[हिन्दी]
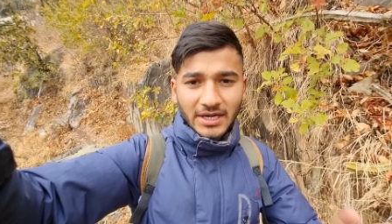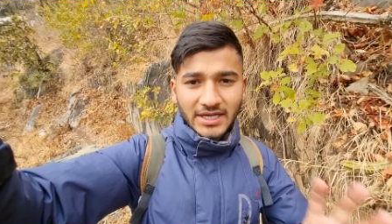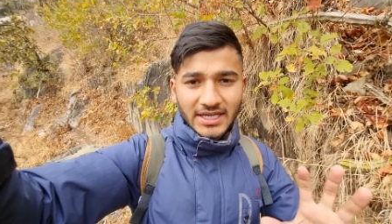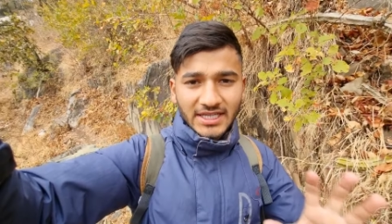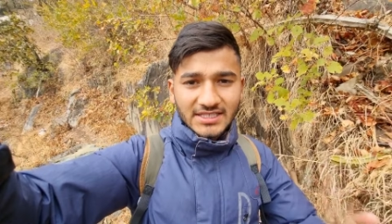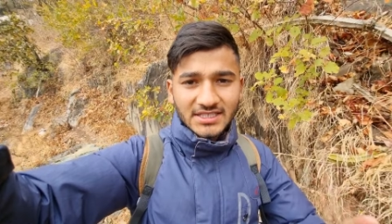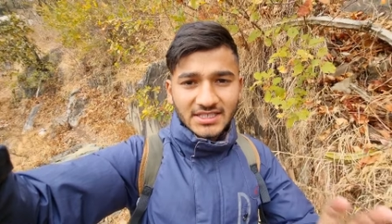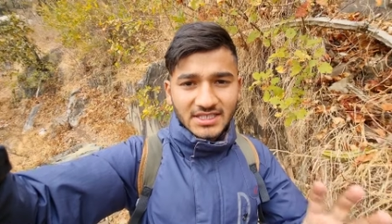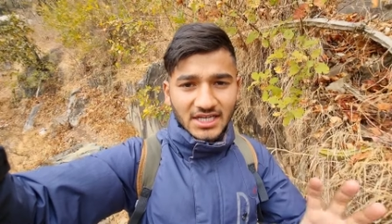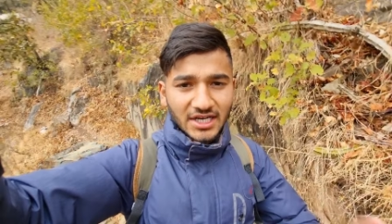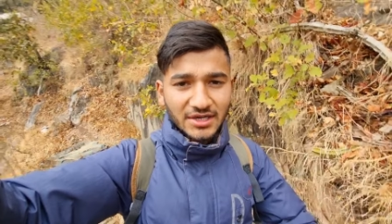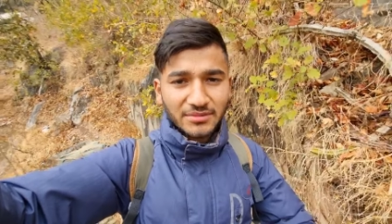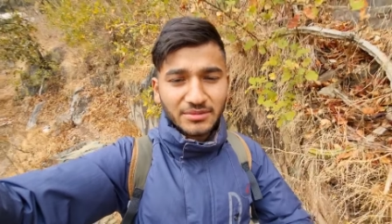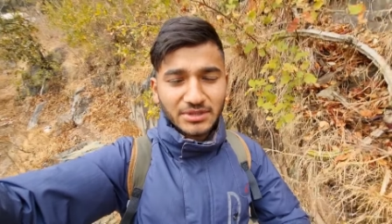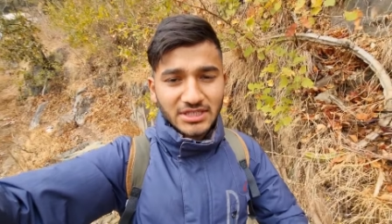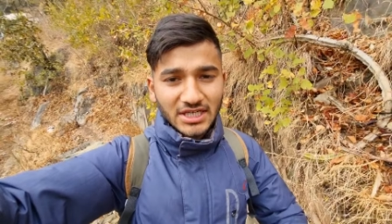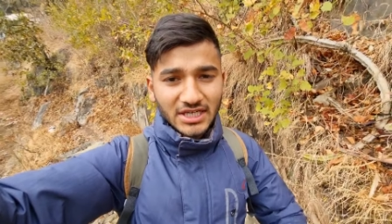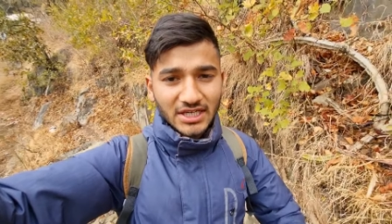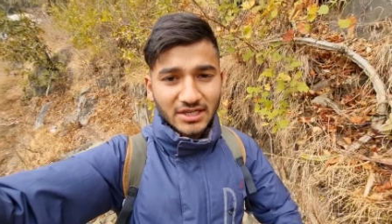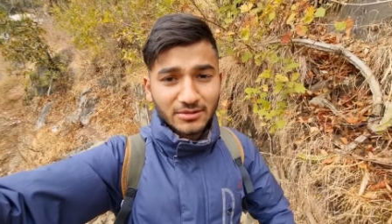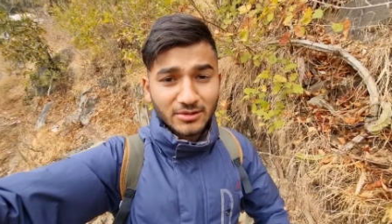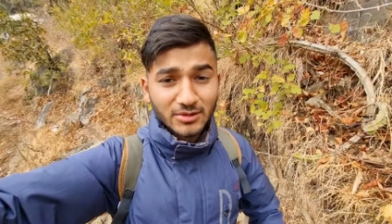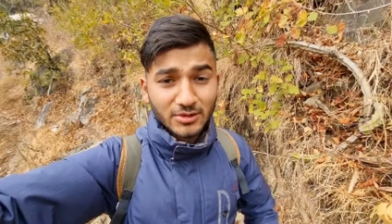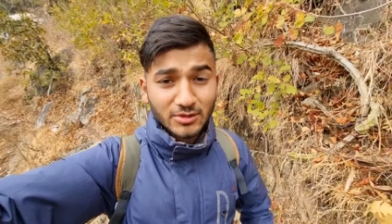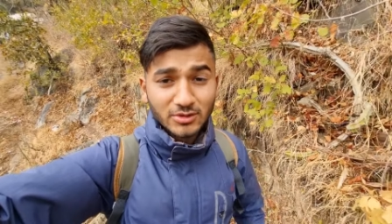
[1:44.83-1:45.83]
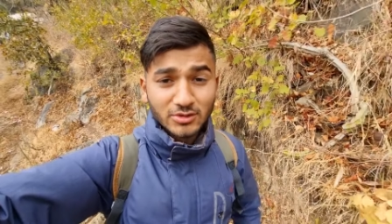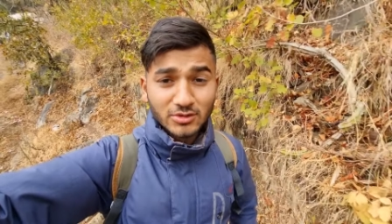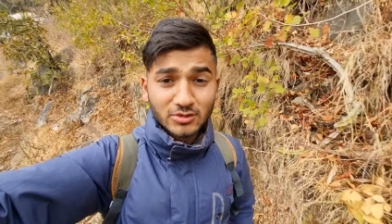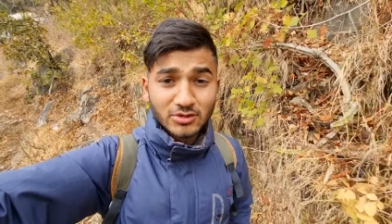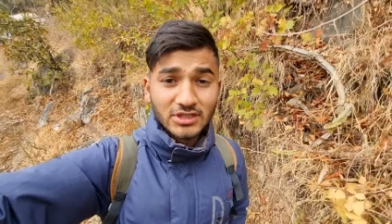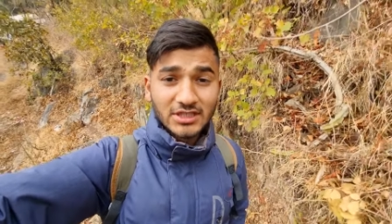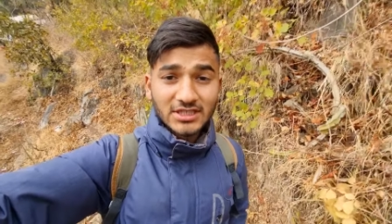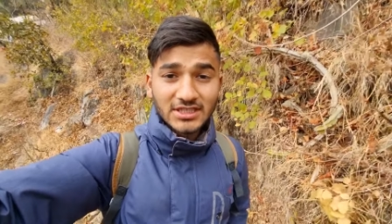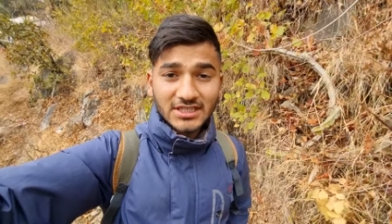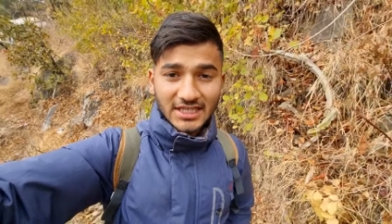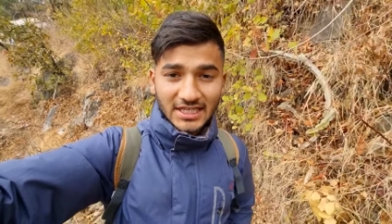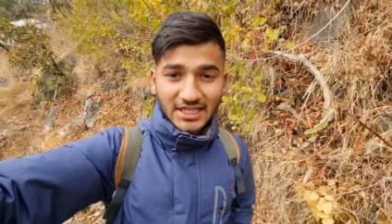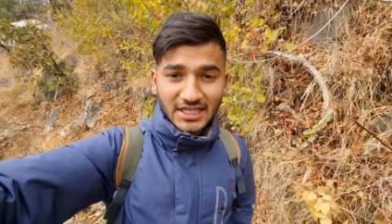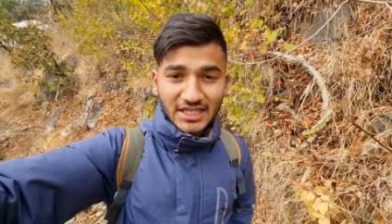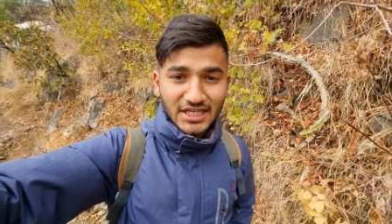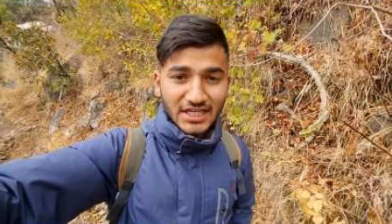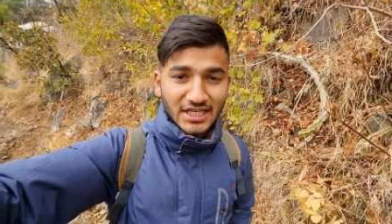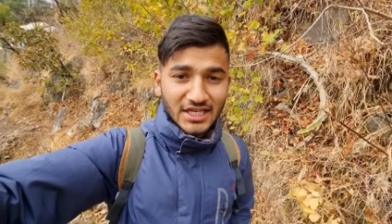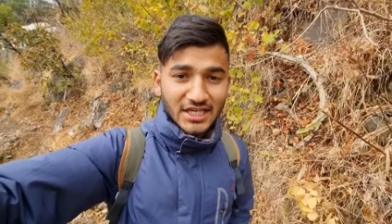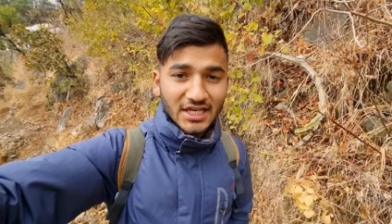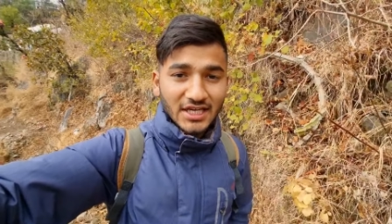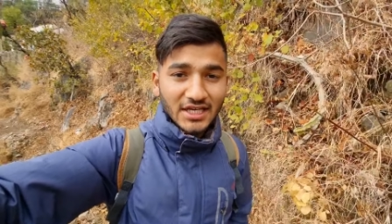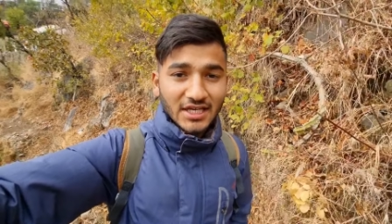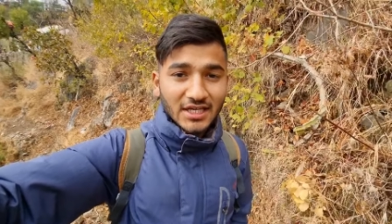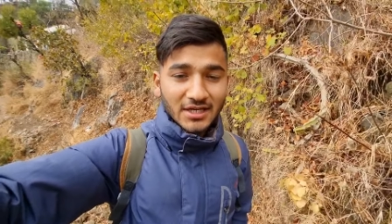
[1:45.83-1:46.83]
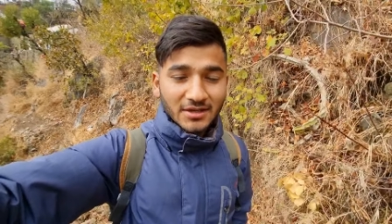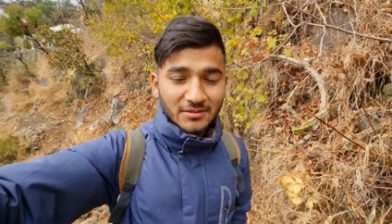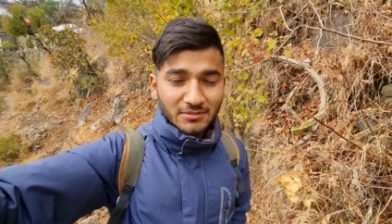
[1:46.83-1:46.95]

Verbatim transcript: बाकी ऐसे ठंड में जाना भी दोस्तों ऐसे सही नहीं है